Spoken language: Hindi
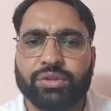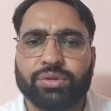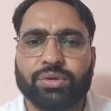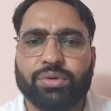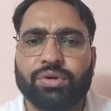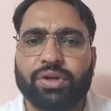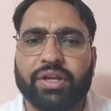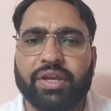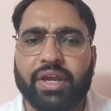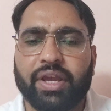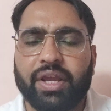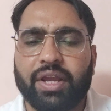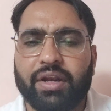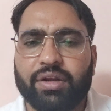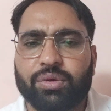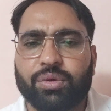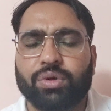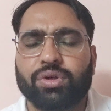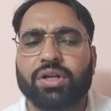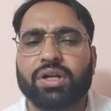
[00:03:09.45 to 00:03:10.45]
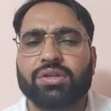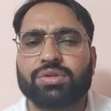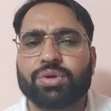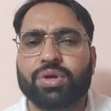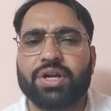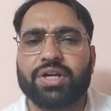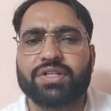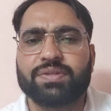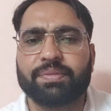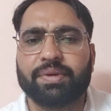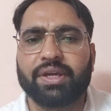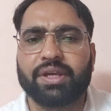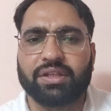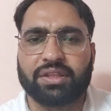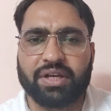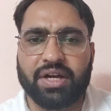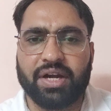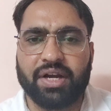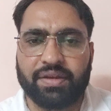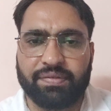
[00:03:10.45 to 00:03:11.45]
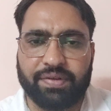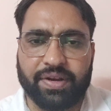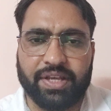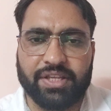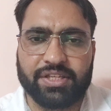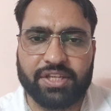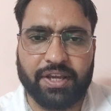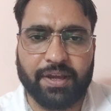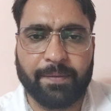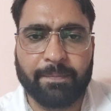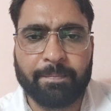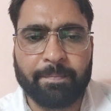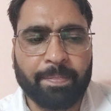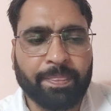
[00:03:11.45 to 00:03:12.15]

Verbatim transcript: तो उनके टोटल सॉलिड्स में कितना डिफरेंस है